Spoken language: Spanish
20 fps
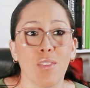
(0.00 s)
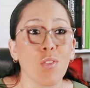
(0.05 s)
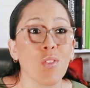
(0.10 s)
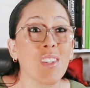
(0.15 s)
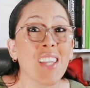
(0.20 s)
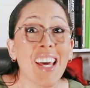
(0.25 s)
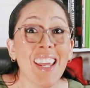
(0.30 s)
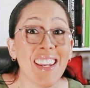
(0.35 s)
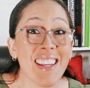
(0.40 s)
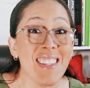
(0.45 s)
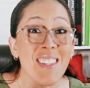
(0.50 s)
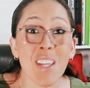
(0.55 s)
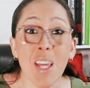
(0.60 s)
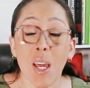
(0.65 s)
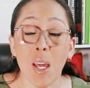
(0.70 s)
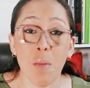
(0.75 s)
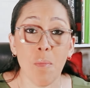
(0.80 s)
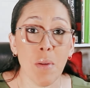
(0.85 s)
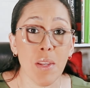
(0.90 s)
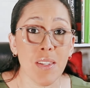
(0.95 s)
Esto está
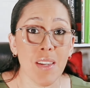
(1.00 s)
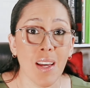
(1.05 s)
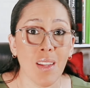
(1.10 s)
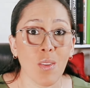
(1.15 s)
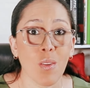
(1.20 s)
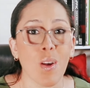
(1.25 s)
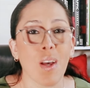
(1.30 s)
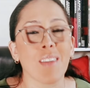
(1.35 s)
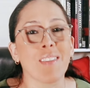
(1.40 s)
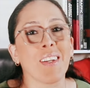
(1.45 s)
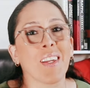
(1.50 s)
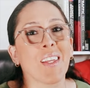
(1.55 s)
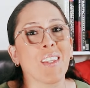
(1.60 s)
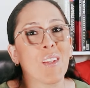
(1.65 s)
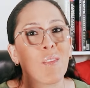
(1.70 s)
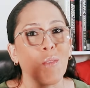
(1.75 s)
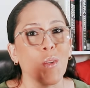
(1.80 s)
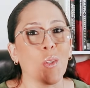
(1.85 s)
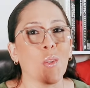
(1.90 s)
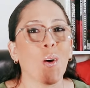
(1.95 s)
recién empezando, así que
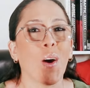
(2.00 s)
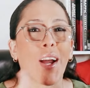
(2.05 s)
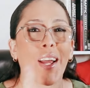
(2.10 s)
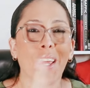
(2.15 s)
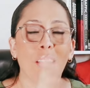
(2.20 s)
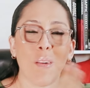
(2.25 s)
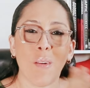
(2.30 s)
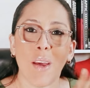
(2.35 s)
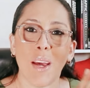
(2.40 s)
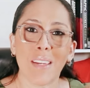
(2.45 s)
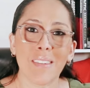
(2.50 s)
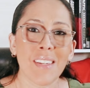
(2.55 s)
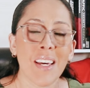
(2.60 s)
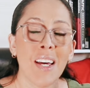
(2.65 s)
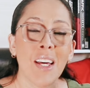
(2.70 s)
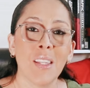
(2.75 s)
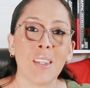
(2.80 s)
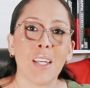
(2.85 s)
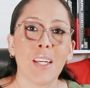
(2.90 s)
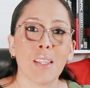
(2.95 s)
te invito a que veas
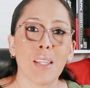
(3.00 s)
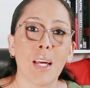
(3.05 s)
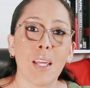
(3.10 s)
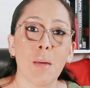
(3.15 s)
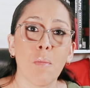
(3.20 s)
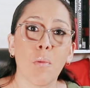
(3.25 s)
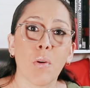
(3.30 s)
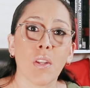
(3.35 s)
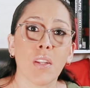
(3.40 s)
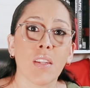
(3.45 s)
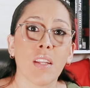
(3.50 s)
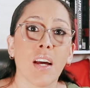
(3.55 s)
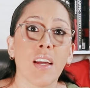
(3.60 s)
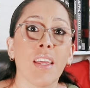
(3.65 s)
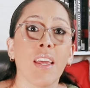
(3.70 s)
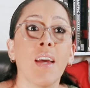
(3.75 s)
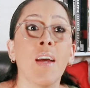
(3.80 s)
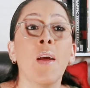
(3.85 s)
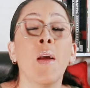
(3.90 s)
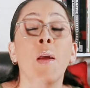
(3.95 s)
detalle por detalle